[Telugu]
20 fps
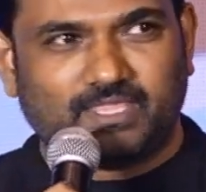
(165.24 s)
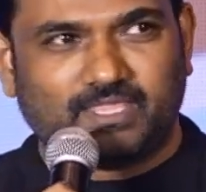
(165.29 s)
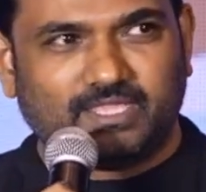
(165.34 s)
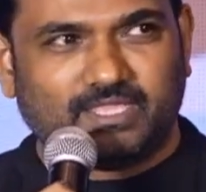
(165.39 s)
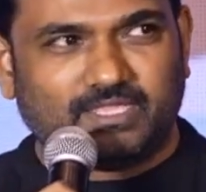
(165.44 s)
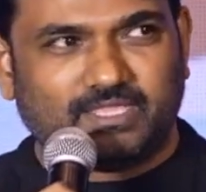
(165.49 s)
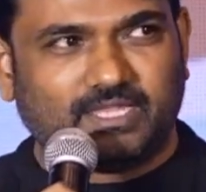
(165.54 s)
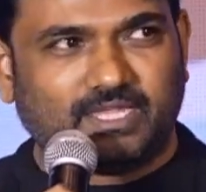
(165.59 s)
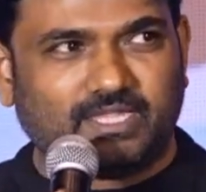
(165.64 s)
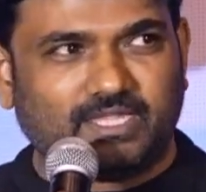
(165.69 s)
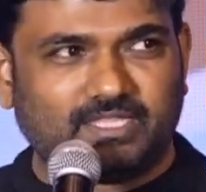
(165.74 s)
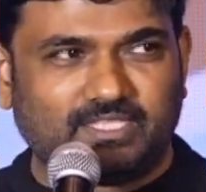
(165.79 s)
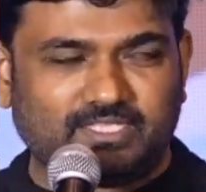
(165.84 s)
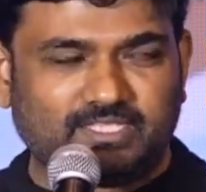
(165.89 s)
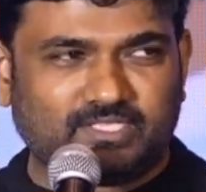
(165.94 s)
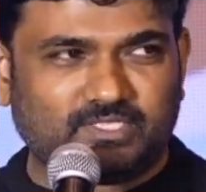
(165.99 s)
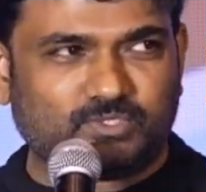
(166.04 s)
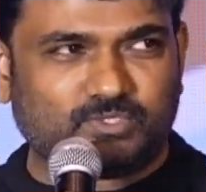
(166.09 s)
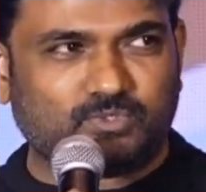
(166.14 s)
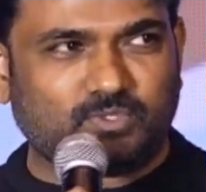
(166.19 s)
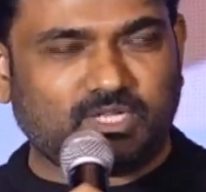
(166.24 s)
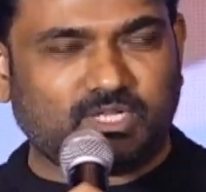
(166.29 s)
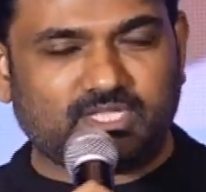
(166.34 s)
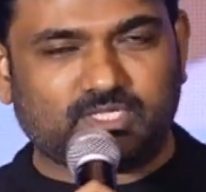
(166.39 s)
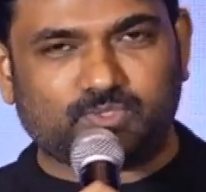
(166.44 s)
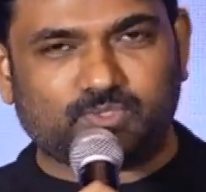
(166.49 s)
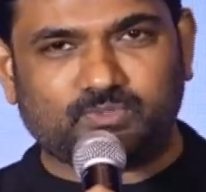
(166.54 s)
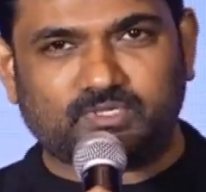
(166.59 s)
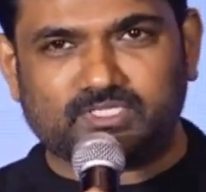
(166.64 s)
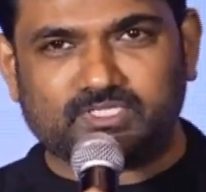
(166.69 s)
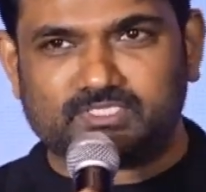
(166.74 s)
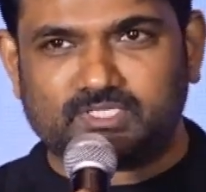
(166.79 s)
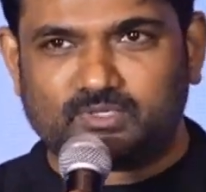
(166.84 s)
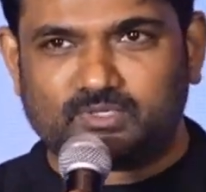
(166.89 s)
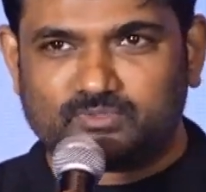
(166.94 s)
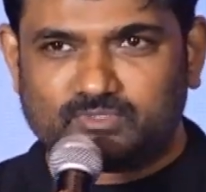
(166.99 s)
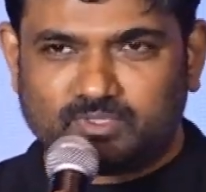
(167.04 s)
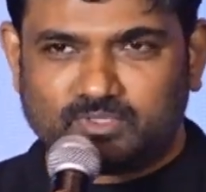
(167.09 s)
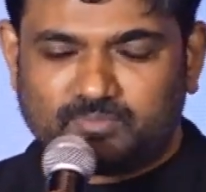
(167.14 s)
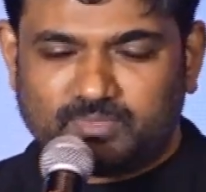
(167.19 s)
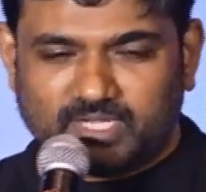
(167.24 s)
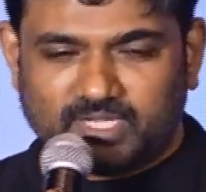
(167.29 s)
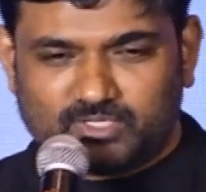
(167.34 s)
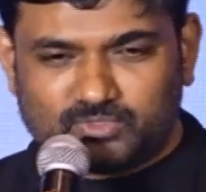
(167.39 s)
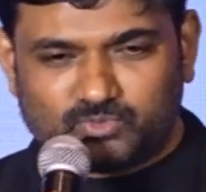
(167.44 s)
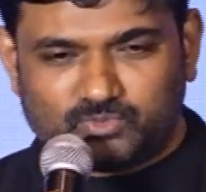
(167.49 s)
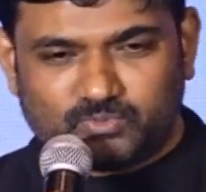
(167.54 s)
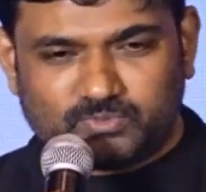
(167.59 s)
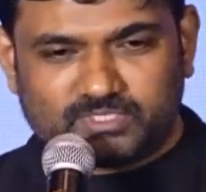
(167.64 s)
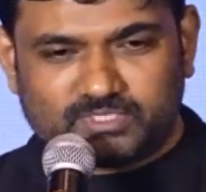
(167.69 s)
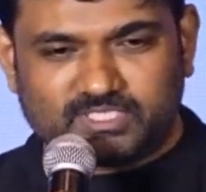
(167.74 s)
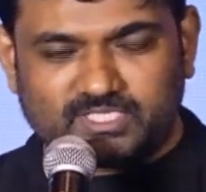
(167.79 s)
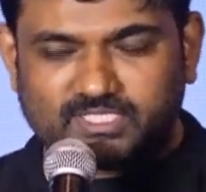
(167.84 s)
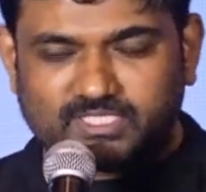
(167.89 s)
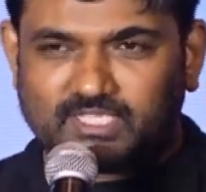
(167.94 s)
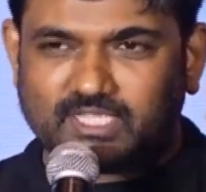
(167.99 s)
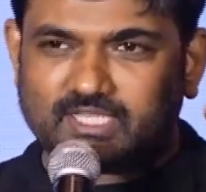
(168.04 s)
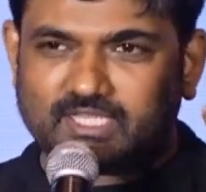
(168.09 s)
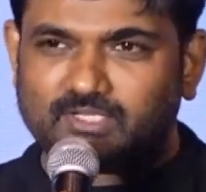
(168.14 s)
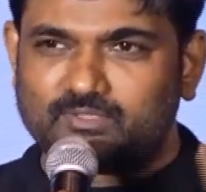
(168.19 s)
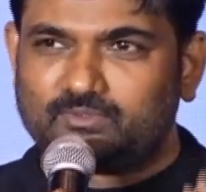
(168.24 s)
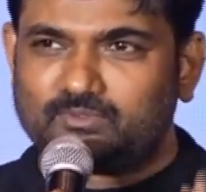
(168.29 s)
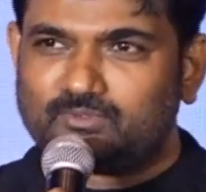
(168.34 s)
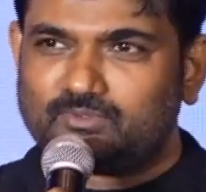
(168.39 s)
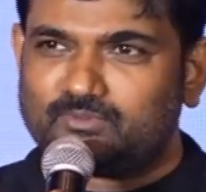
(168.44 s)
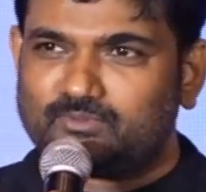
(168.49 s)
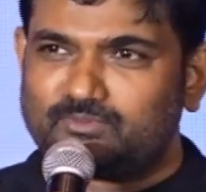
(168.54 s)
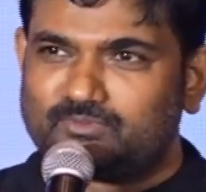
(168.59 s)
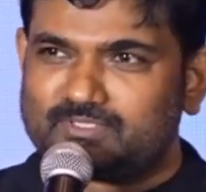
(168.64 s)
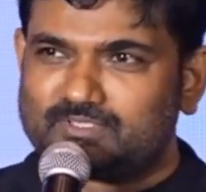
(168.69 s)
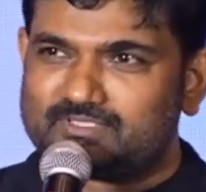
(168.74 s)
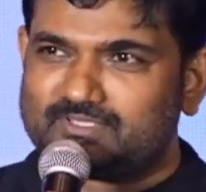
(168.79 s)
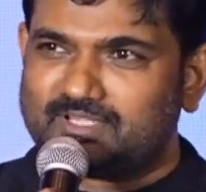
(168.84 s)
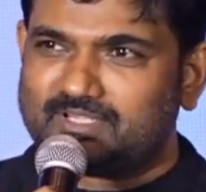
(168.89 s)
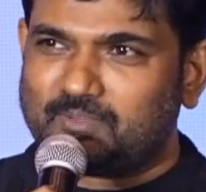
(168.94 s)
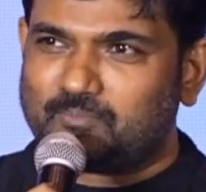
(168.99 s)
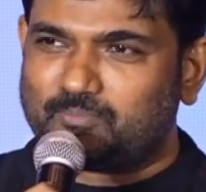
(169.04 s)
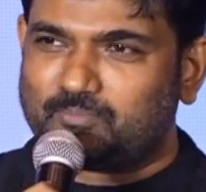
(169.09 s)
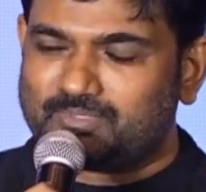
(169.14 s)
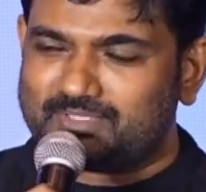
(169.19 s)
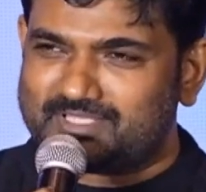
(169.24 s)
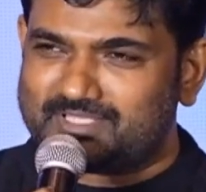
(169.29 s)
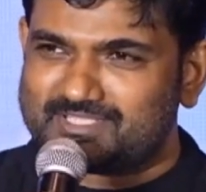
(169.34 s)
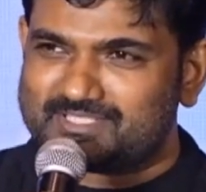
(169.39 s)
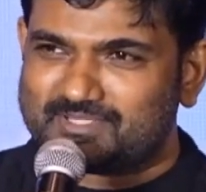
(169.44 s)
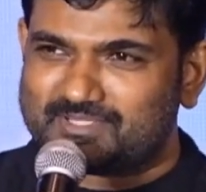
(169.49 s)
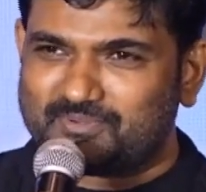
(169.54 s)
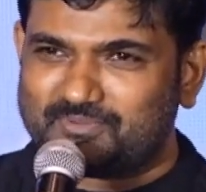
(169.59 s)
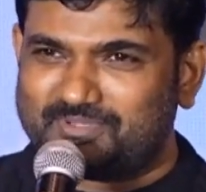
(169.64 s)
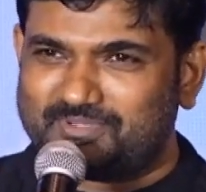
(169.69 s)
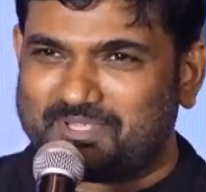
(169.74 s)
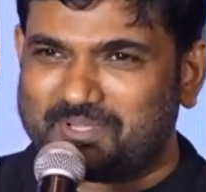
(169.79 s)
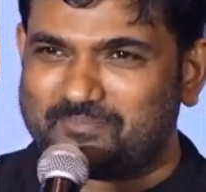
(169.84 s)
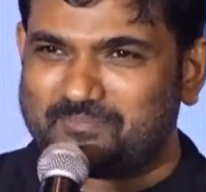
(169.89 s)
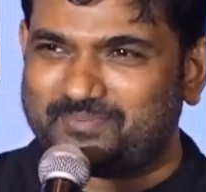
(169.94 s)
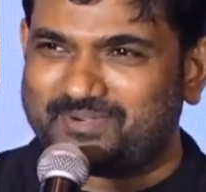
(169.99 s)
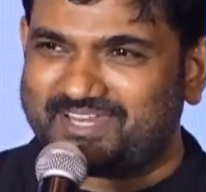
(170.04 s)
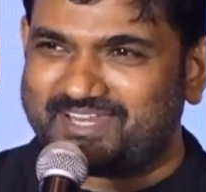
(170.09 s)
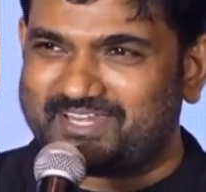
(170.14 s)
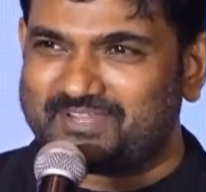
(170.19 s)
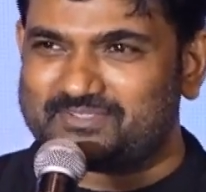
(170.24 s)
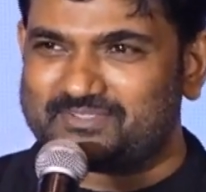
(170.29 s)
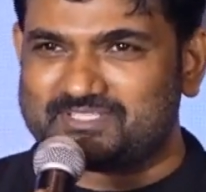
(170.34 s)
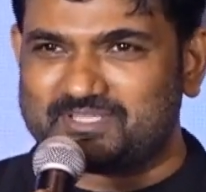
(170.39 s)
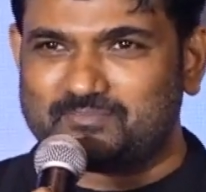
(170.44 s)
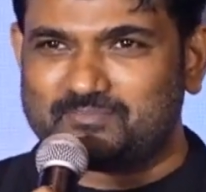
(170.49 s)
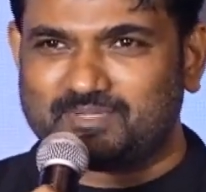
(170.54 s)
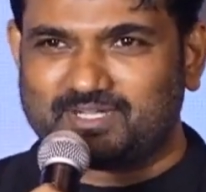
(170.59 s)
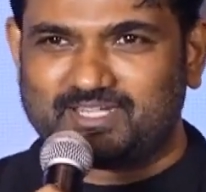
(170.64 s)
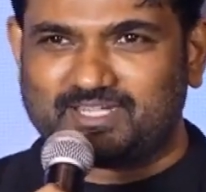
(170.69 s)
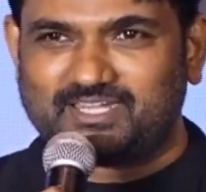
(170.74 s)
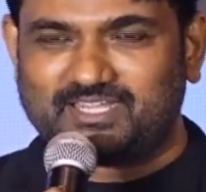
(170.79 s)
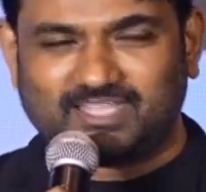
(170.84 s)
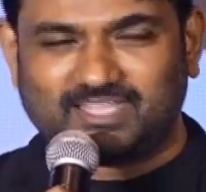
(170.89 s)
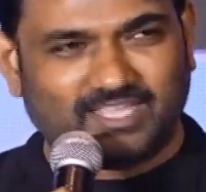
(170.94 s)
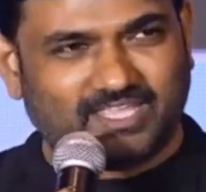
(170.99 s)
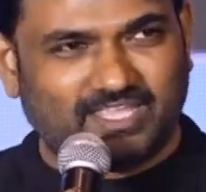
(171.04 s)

వెళ్ళి జూలై షూటింగ్ జరుగుతున్నప్పుడు వెళ్ళి చూపిస్తే ఏంటి గురువు నువ్వు అసలు ఎప్పుడు తీసావు ఎప్పుడు వెళ్ళావు సినిమా కంటే